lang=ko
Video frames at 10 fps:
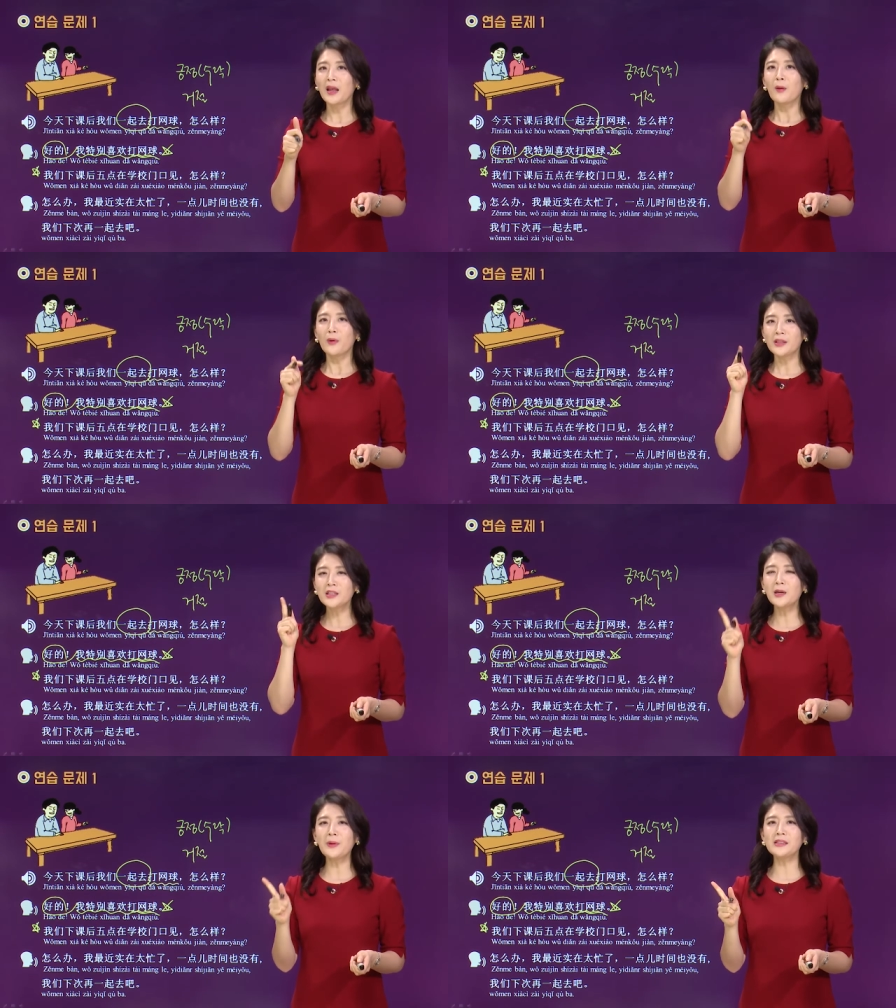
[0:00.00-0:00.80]

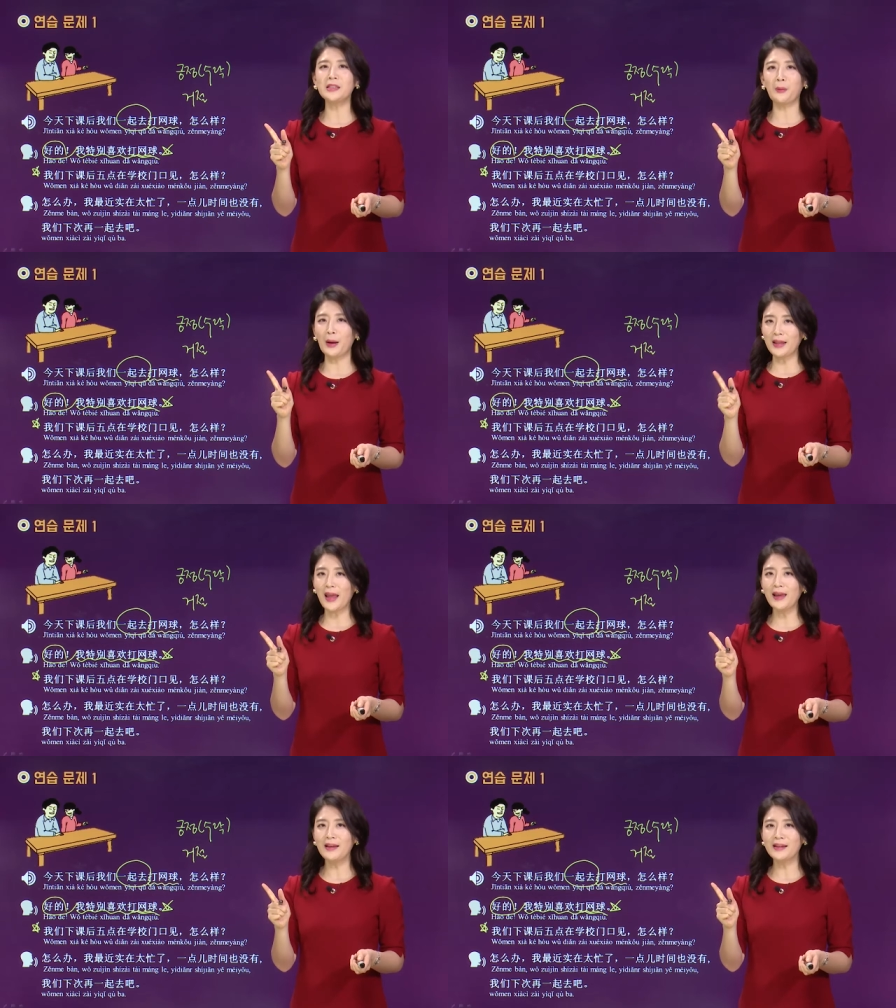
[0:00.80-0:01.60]
워트업이 시환
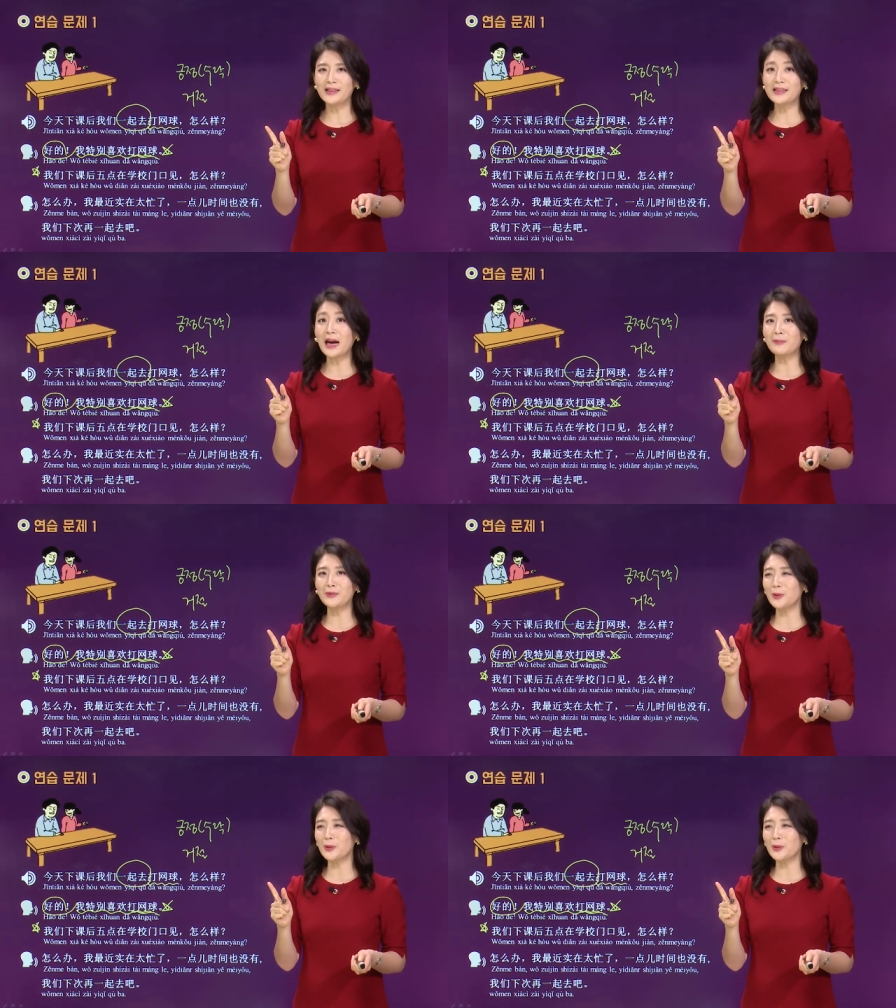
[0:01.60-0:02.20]
A 그 다음은요